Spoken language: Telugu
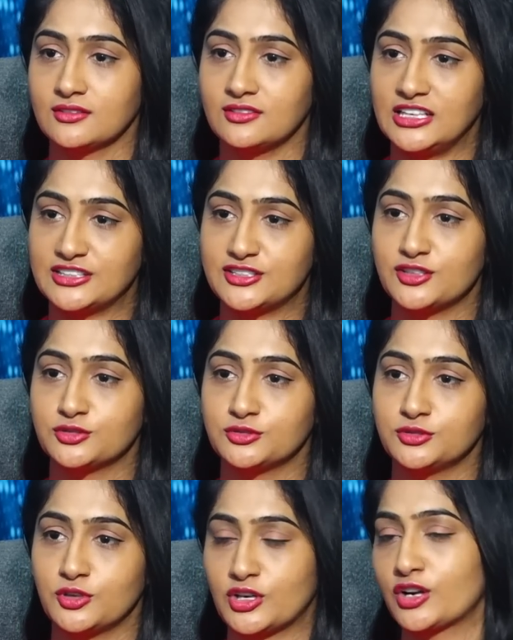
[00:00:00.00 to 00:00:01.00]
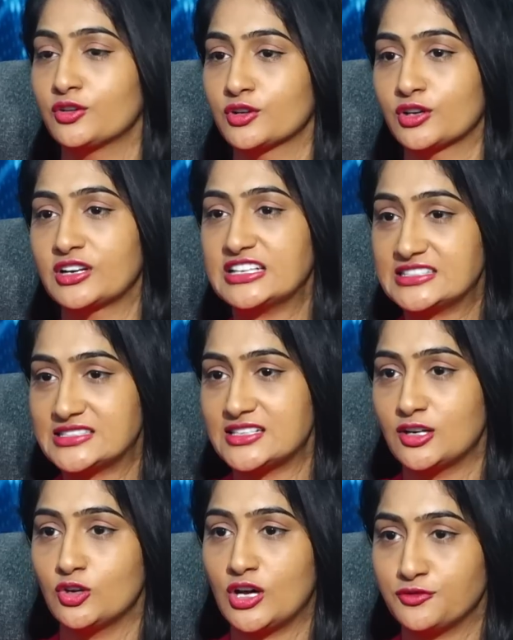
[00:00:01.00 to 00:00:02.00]
వాళ్ళిద్దరూ ఒకరినొకరు
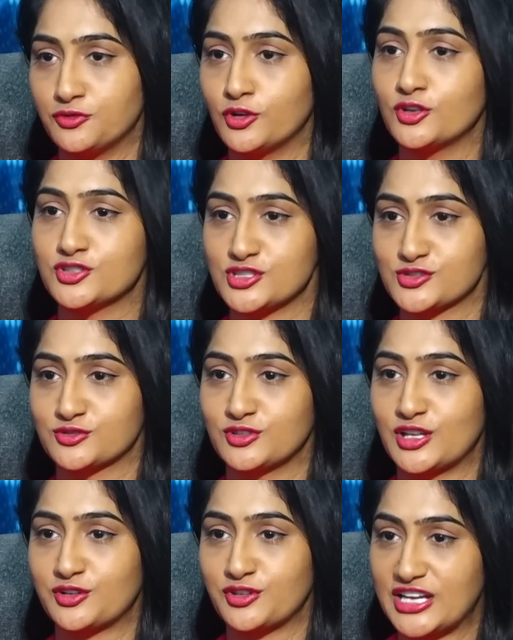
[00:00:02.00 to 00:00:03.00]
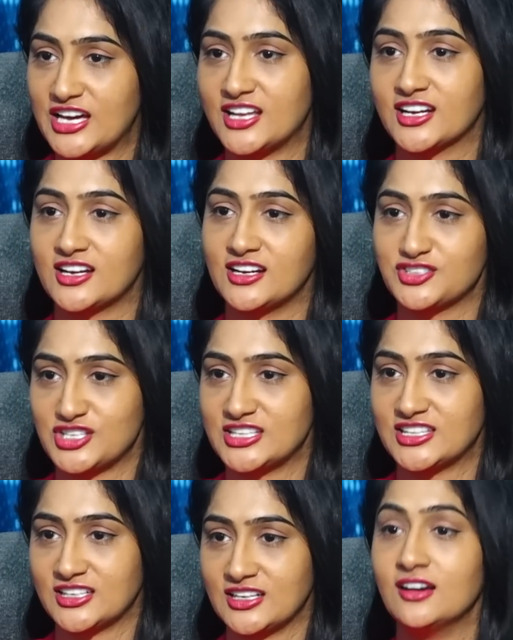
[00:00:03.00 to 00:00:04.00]
ఇన్స్టాలో అన్ఫాలో చేసుకున్నారు నిహారిక అండ్
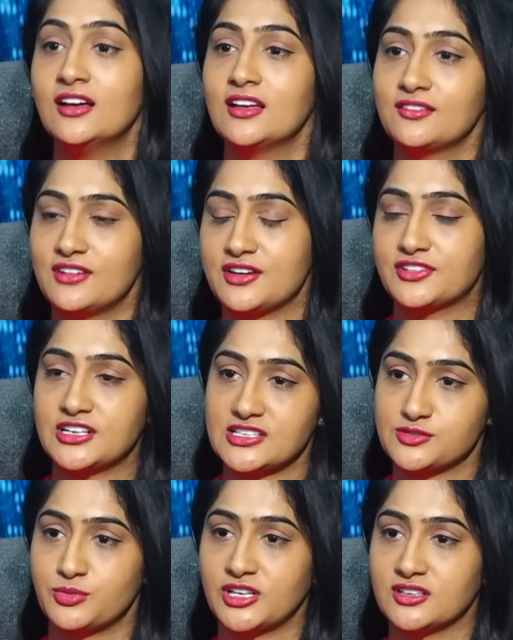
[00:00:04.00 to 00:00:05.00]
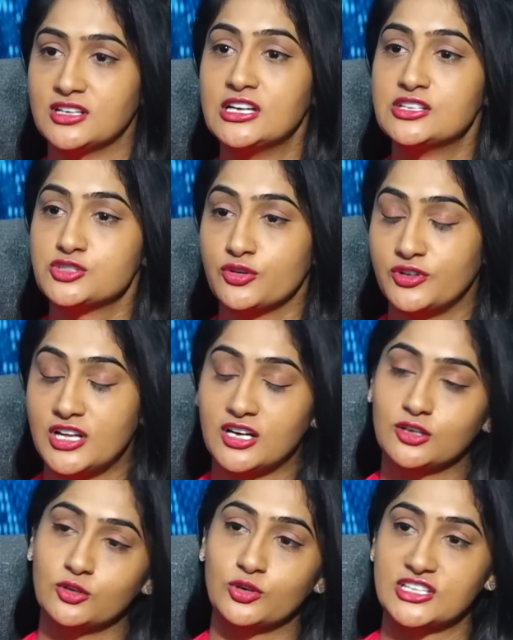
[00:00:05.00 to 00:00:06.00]
చైతన్య వైఫ్ అండ్ హస్బెండ్ సో
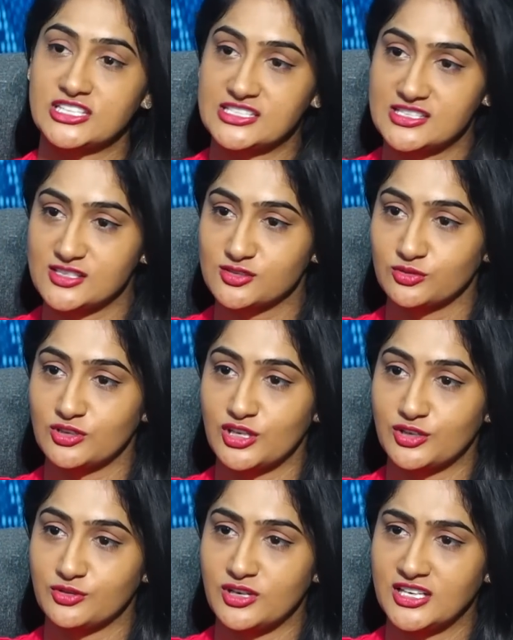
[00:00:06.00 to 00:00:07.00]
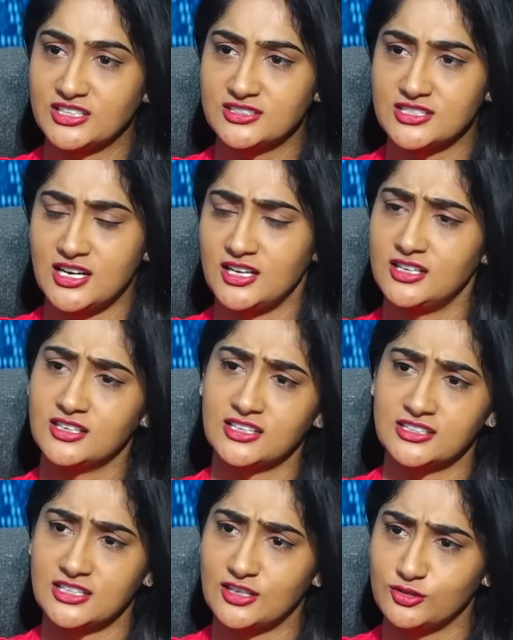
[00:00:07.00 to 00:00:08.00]
విడాకులు కూడా తీసేసుకున్నారు అని చాలా
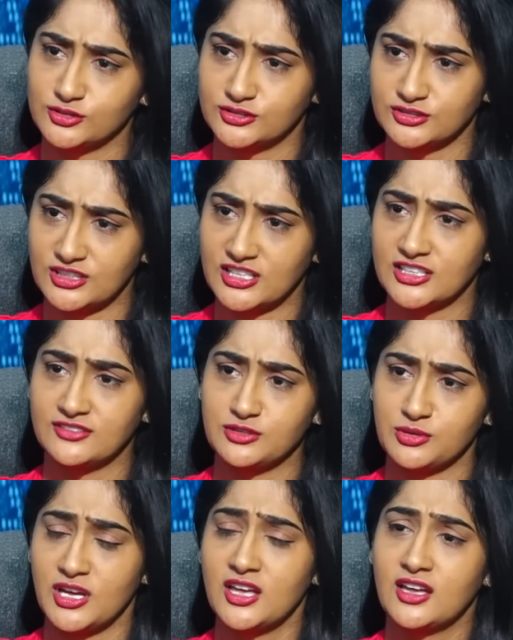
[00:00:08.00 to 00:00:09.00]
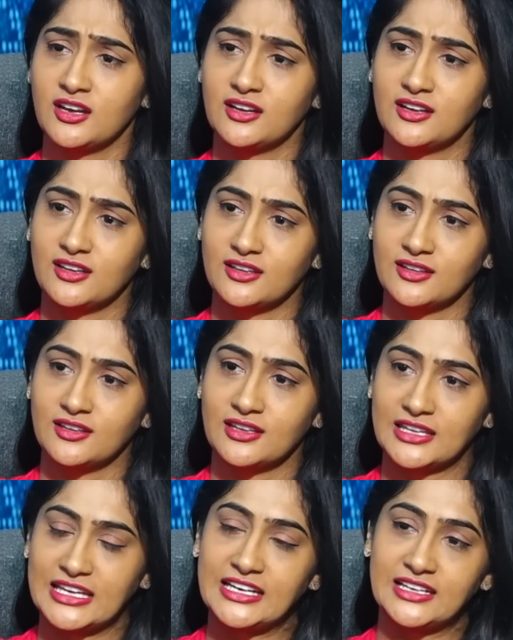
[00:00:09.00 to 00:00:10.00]
కథనాలు వస్తున్నాయి ఇవి అంటే
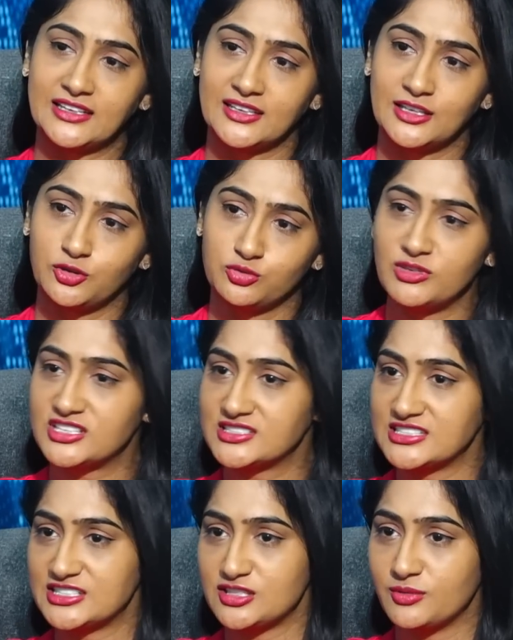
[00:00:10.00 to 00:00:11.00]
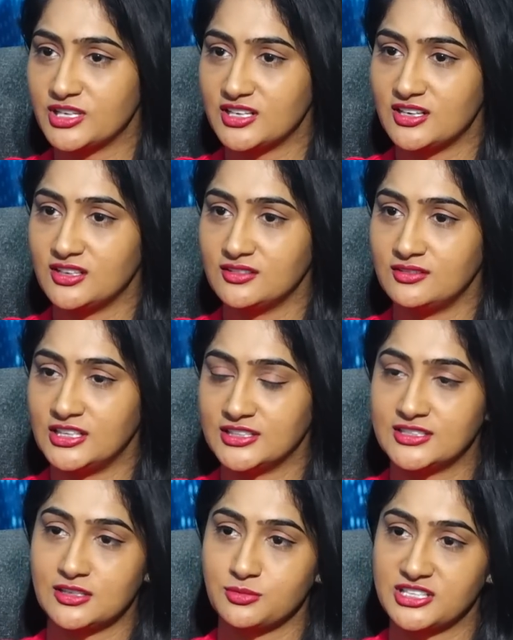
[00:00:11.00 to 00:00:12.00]
ఏంటి ఈ రూమర్స్ నిజమేనా
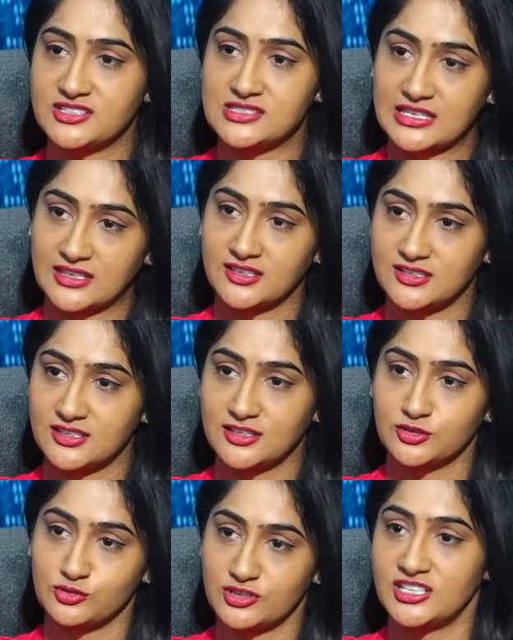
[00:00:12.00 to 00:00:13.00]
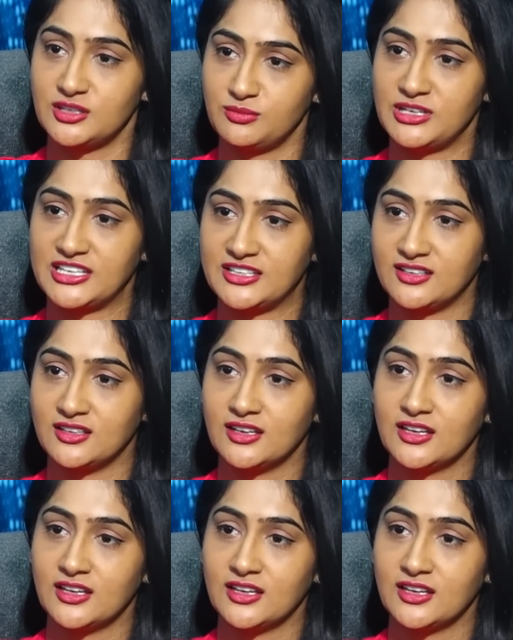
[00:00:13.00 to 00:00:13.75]
వాళ్ళిద్దరి మధ్య సఖ్యత కుదరడం లేదా